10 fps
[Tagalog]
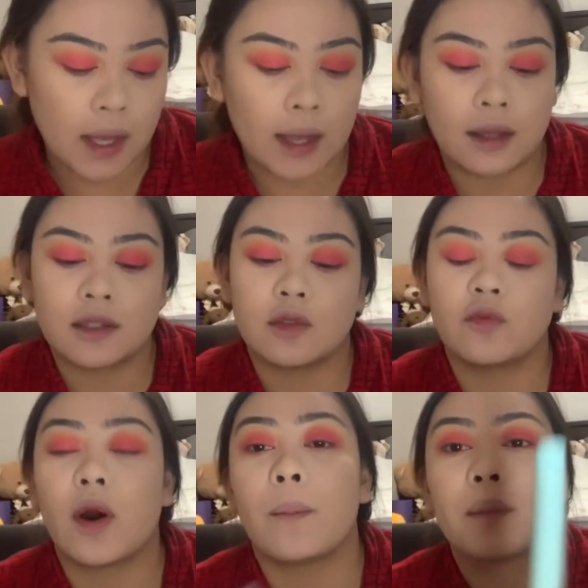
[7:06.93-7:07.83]
is
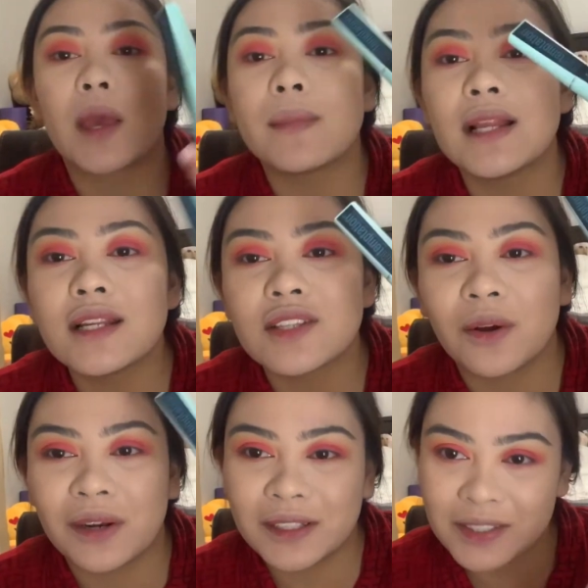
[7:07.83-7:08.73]
from Maybelline
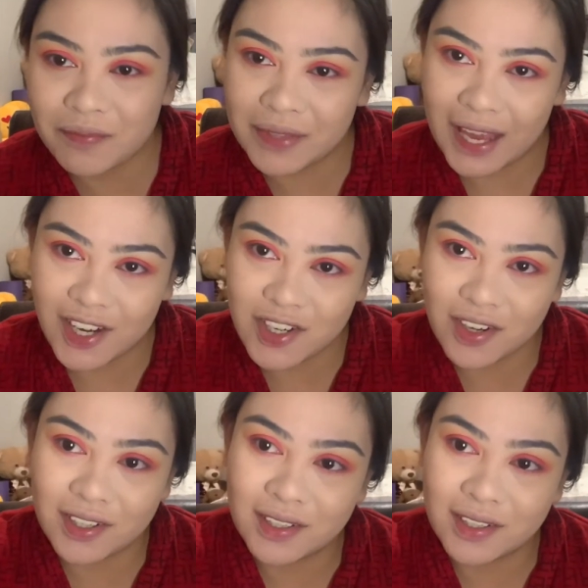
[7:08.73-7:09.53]
Total Temptation.